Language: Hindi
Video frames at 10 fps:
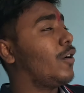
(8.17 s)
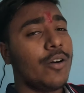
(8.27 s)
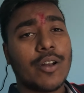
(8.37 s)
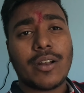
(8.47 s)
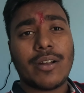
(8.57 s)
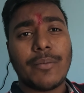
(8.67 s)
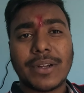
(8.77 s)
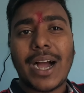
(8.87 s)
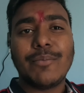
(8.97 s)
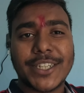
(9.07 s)
और
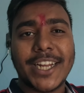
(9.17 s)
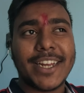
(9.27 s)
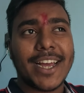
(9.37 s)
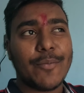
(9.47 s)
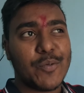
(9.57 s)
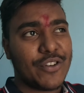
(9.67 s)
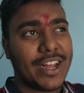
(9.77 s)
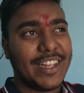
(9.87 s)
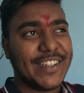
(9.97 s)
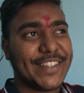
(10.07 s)
अभी काम चल ही रहा है अभी
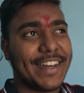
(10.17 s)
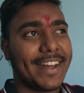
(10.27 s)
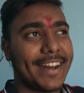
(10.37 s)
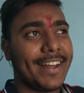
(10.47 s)
फ़िलहाल एसी लग